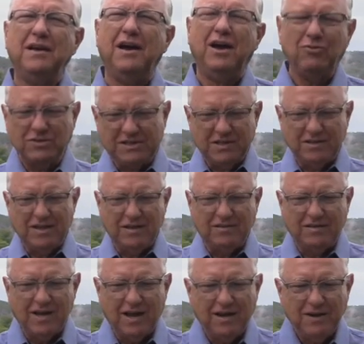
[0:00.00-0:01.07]
ao se
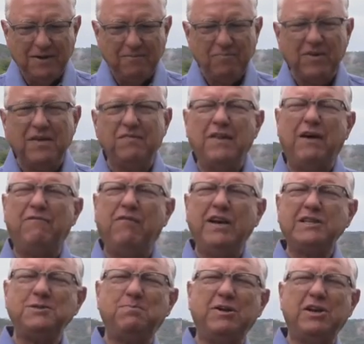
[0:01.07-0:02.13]
deitar na
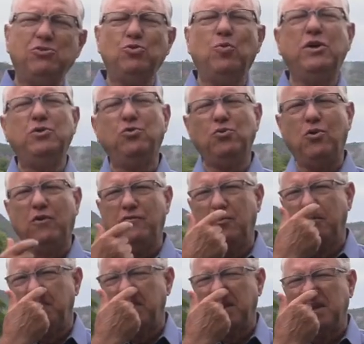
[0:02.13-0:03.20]
véspera do ano novo,